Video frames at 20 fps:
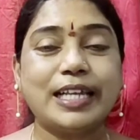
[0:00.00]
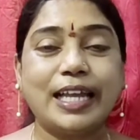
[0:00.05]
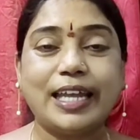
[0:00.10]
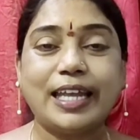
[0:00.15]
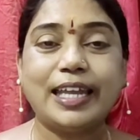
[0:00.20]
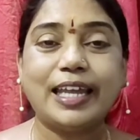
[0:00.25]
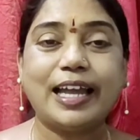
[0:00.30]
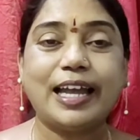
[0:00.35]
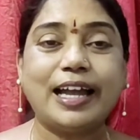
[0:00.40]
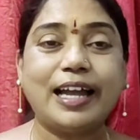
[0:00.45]

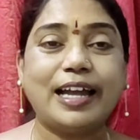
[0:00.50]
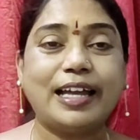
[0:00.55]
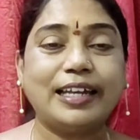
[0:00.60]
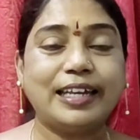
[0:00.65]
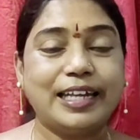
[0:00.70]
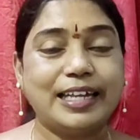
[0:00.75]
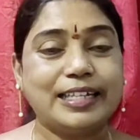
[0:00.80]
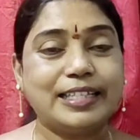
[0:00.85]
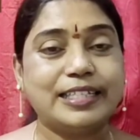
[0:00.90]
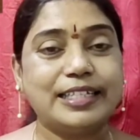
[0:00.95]
చెయ్య
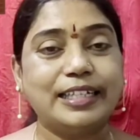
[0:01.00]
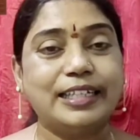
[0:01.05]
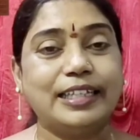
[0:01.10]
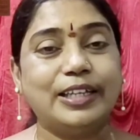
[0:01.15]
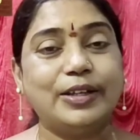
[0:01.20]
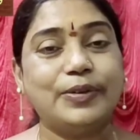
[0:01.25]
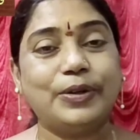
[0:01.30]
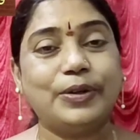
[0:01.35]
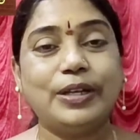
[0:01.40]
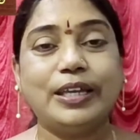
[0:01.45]

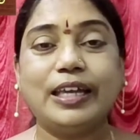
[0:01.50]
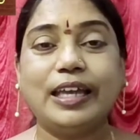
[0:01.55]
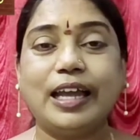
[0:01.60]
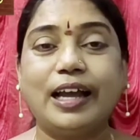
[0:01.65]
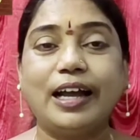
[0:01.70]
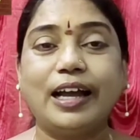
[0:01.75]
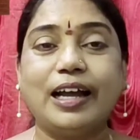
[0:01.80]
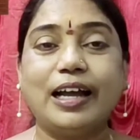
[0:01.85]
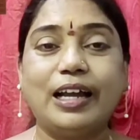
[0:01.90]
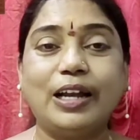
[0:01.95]
నెచ్చింది
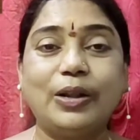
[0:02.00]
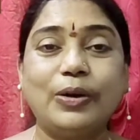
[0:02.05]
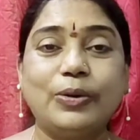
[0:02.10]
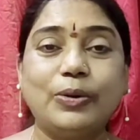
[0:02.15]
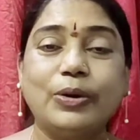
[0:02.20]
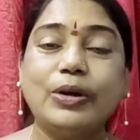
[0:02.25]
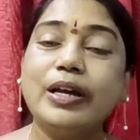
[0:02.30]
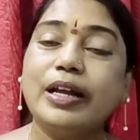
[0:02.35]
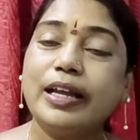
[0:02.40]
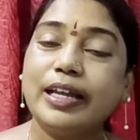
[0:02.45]
ఉయ్యాలో
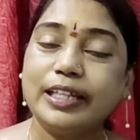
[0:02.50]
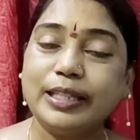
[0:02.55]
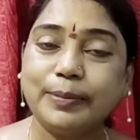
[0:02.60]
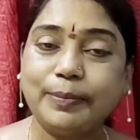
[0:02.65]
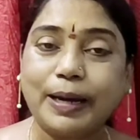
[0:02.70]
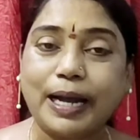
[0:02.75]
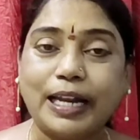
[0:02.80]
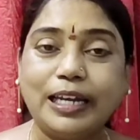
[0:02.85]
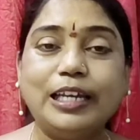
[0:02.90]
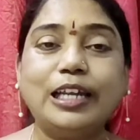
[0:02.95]
ఇది
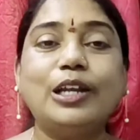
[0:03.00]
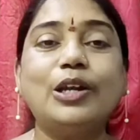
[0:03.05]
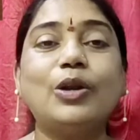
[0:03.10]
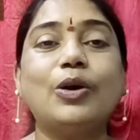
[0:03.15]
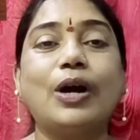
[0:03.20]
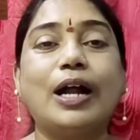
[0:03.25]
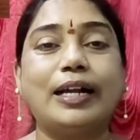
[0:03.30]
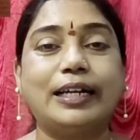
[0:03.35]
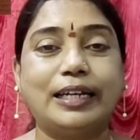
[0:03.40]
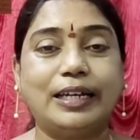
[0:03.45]

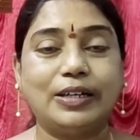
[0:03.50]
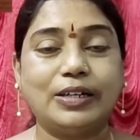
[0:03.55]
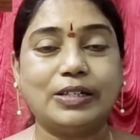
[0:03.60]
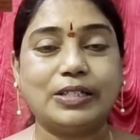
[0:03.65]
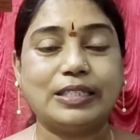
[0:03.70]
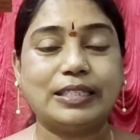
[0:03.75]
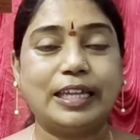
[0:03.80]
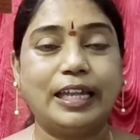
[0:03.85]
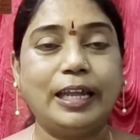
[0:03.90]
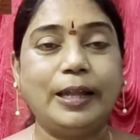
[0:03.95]
బాల్యంలో ఆటలకు
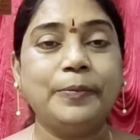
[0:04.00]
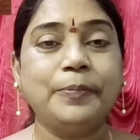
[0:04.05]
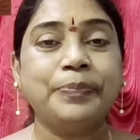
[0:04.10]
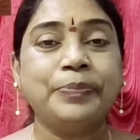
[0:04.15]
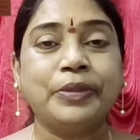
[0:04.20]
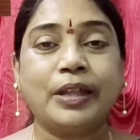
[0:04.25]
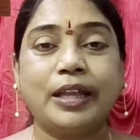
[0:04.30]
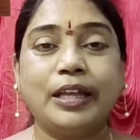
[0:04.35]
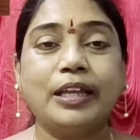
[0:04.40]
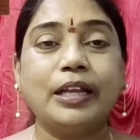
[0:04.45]
వస్తే
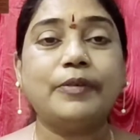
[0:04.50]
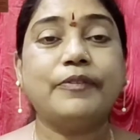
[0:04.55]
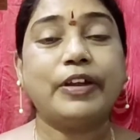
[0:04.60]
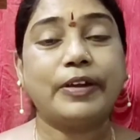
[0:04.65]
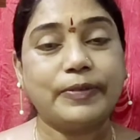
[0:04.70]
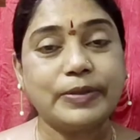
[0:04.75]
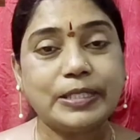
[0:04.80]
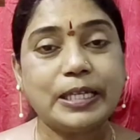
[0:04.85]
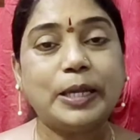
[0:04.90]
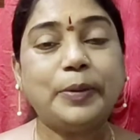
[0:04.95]
ఇక
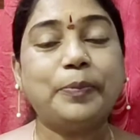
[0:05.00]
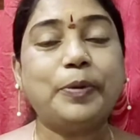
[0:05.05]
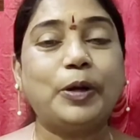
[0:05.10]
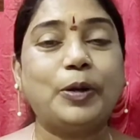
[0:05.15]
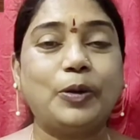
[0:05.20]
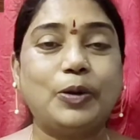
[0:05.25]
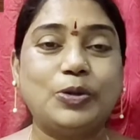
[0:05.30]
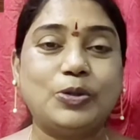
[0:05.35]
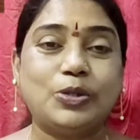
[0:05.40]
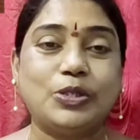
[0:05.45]
వ్యవసాయ
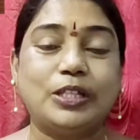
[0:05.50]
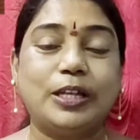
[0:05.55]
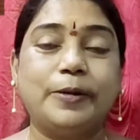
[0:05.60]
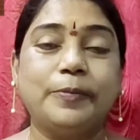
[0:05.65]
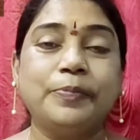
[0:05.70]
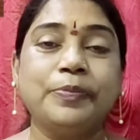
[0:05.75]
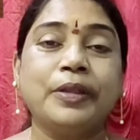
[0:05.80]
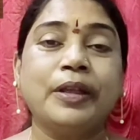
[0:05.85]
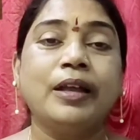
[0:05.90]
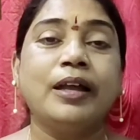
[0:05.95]
పనులు చూద్దాం
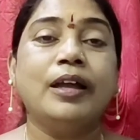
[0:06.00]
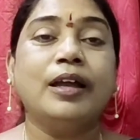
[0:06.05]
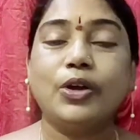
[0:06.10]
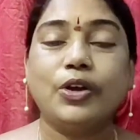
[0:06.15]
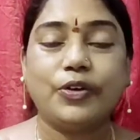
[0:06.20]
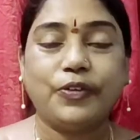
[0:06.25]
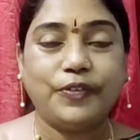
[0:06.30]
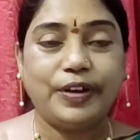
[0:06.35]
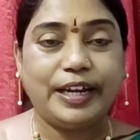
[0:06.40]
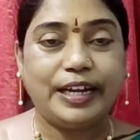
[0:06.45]

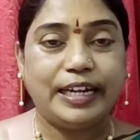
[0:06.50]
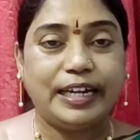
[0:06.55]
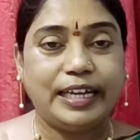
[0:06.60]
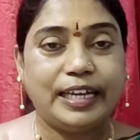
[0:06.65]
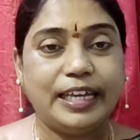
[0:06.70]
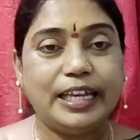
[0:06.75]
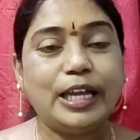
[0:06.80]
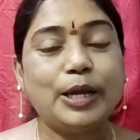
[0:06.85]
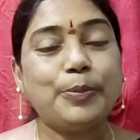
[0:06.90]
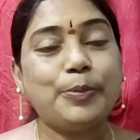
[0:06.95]
వెండి
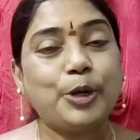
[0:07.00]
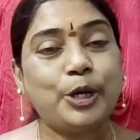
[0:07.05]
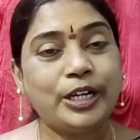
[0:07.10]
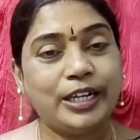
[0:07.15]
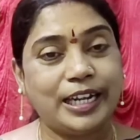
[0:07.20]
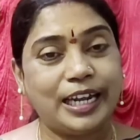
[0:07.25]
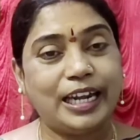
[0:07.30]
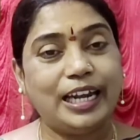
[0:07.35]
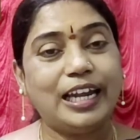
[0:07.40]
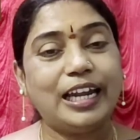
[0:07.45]

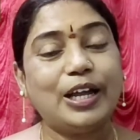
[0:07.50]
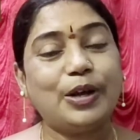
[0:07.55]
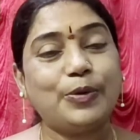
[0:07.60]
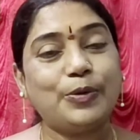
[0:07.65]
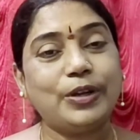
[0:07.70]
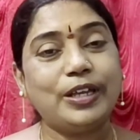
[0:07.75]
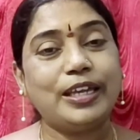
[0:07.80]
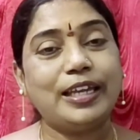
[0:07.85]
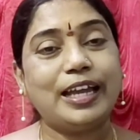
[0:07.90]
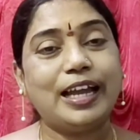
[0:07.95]
ఎముంటెల్ల
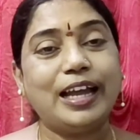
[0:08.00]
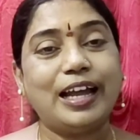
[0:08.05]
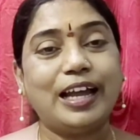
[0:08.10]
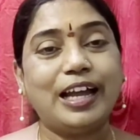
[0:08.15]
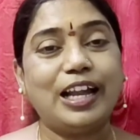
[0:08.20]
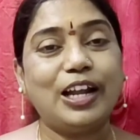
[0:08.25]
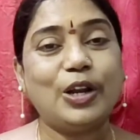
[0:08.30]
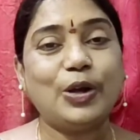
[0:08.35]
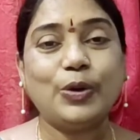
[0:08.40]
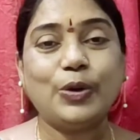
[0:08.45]

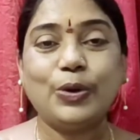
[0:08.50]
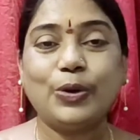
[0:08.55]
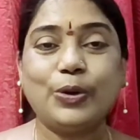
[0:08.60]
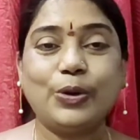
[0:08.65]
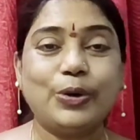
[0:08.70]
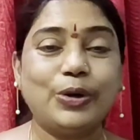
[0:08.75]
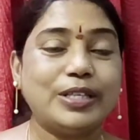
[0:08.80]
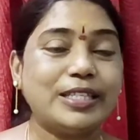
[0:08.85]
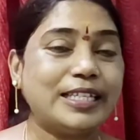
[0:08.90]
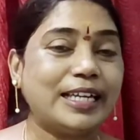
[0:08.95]
ఉయ్యాలో
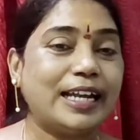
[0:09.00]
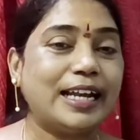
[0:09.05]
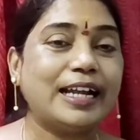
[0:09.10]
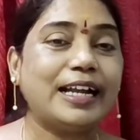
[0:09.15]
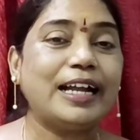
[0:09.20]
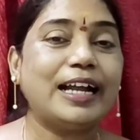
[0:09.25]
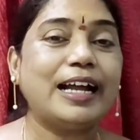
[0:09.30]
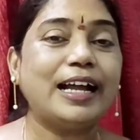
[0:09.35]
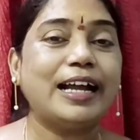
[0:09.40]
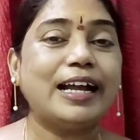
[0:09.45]

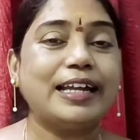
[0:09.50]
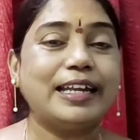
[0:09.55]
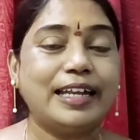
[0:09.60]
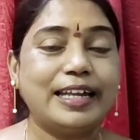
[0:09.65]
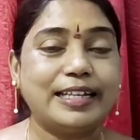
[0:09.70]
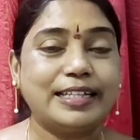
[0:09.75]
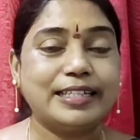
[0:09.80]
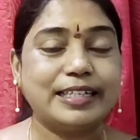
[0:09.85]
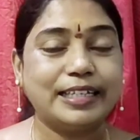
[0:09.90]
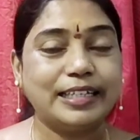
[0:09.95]
చెరగా
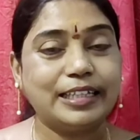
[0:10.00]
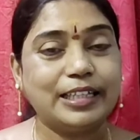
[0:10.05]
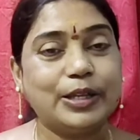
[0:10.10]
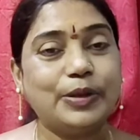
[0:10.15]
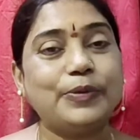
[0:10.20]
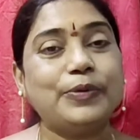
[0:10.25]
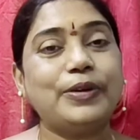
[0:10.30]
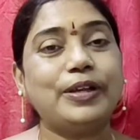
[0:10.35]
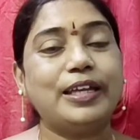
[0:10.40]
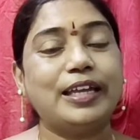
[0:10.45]
నెచ్చింది
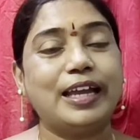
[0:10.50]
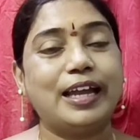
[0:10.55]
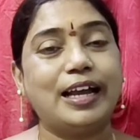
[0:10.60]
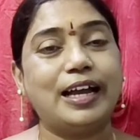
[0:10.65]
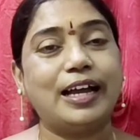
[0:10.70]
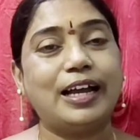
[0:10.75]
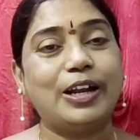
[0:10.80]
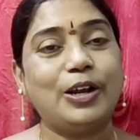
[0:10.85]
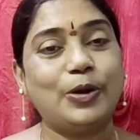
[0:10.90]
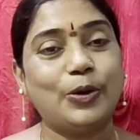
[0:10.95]

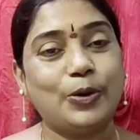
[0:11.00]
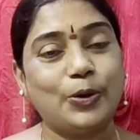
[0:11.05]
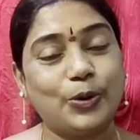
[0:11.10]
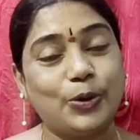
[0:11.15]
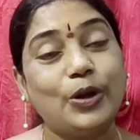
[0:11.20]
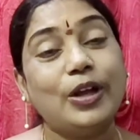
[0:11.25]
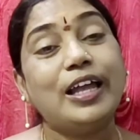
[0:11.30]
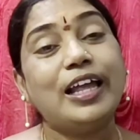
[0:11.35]
ఉయ్యాలో